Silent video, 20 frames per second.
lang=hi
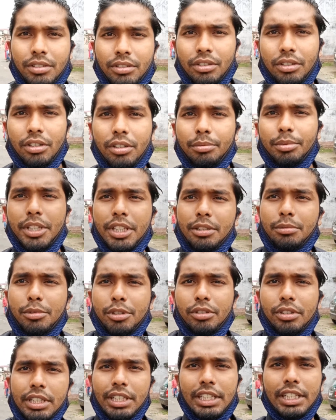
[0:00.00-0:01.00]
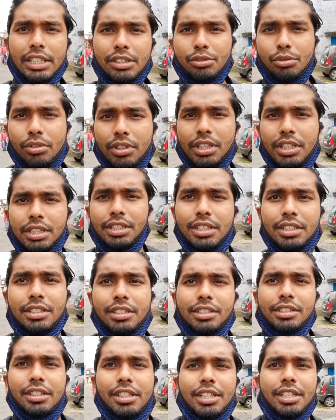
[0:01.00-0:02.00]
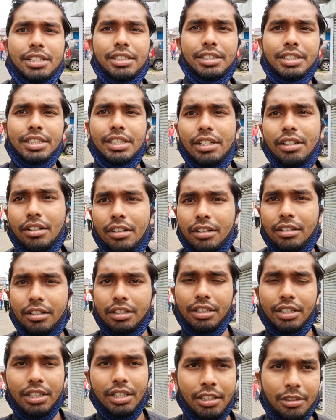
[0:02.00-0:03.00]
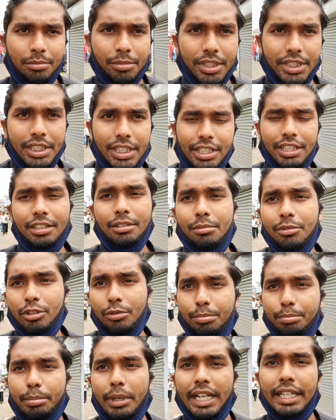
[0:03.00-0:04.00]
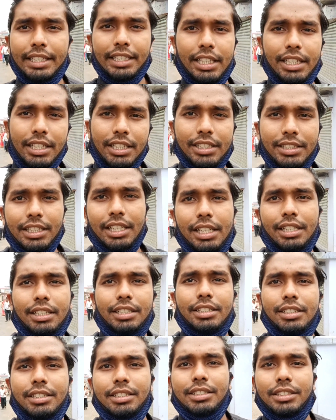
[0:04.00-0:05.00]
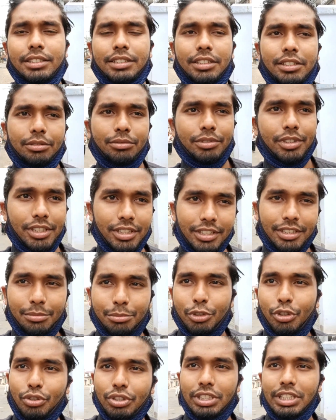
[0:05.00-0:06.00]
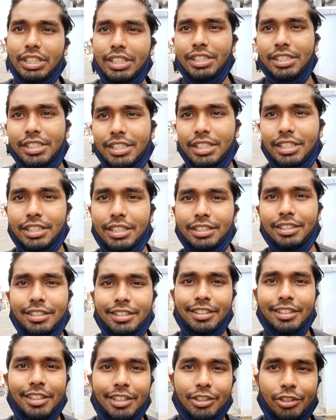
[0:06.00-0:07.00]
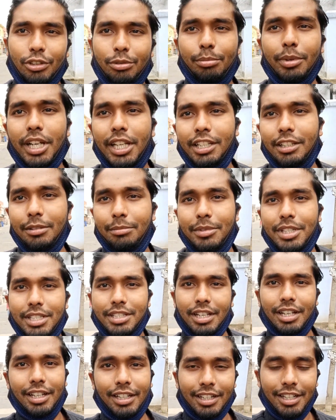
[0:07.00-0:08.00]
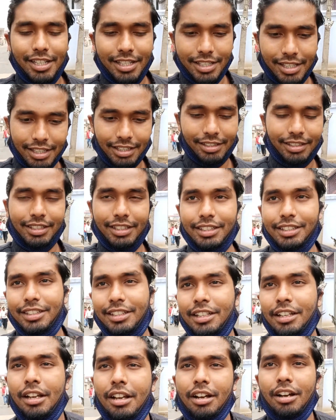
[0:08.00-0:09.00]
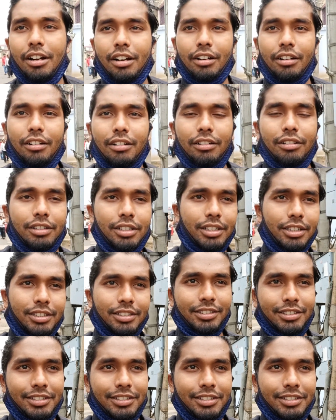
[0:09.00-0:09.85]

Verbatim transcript: तो अभी हम लोग निकल चुके हैं घर से और बेसिकली हम लोग पैदल ही जा रहे हैं क्योंकि हम लोग तीन जन हैं तो बाइक में जा नहीं सकते हैं और